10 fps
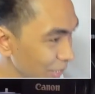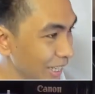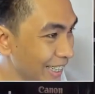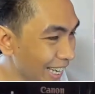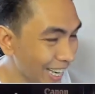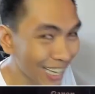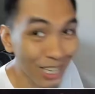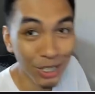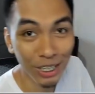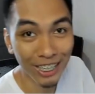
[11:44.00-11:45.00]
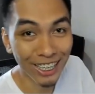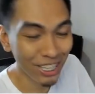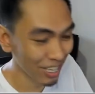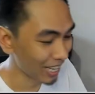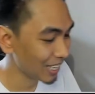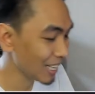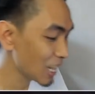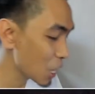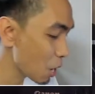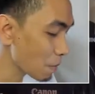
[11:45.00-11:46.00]
silica, silica gel,
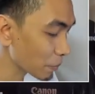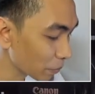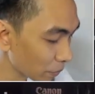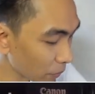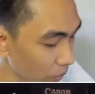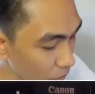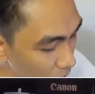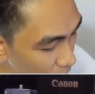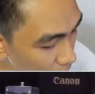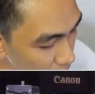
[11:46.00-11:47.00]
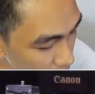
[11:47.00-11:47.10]
at